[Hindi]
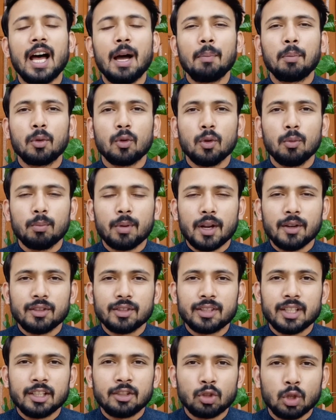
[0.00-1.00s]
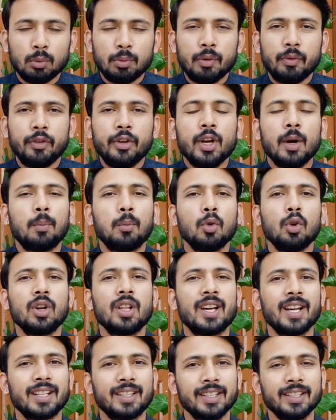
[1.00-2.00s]
आप क्रोम ब्राउजर से जो भी वीडियो
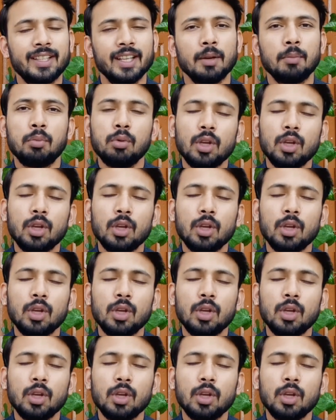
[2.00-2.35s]
अपलोड करते थे